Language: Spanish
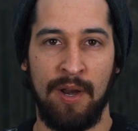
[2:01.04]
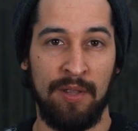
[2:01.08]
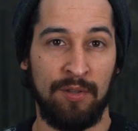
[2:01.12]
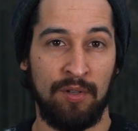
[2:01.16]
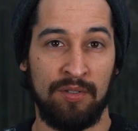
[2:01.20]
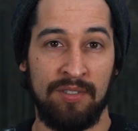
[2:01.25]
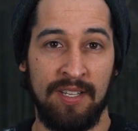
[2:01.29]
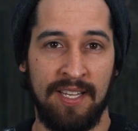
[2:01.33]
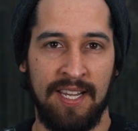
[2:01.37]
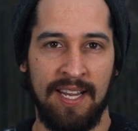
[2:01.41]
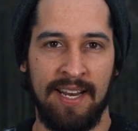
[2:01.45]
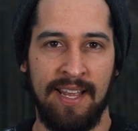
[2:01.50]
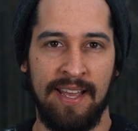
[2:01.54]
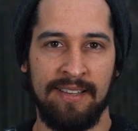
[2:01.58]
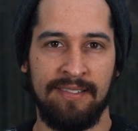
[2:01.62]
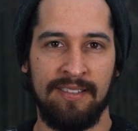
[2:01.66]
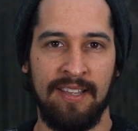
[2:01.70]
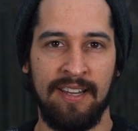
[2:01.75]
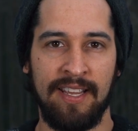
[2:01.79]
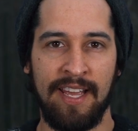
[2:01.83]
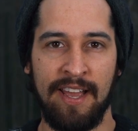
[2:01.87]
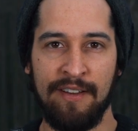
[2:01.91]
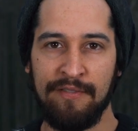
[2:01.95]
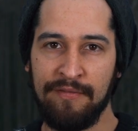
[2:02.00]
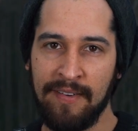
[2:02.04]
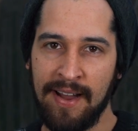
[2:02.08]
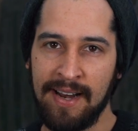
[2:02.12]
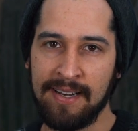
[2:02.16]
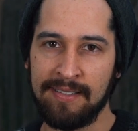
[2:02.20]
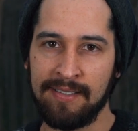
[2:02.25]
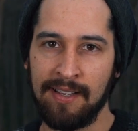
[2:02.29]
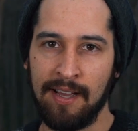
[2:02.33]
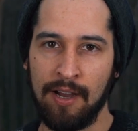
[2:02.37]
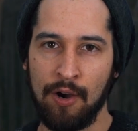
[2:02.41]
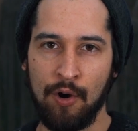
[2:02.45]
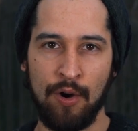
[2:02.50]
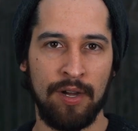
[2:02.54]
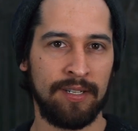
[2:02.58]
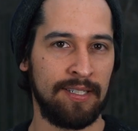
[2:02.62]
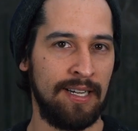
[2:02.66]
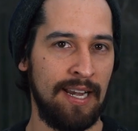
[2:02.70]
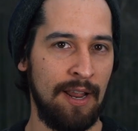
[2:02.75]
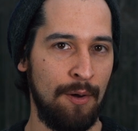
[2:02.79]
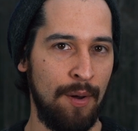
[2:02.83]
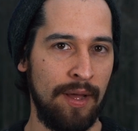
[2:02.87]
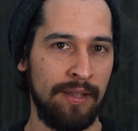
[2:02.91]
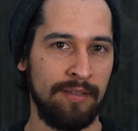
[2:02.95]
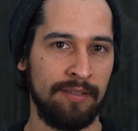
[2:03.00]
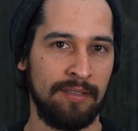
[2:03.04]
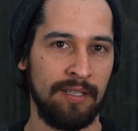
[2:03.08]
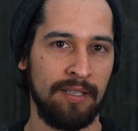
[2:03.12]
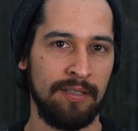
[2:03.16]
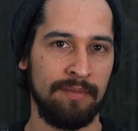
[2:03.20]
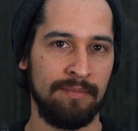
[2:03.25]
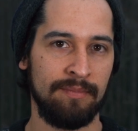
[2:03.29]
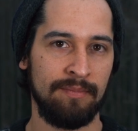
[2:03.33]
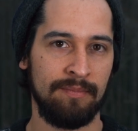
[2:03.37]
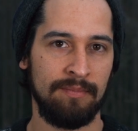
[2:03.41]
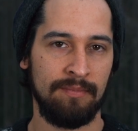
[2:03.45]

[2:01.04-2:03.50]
Pero entonces quiere decir que es falsa o irrelevante.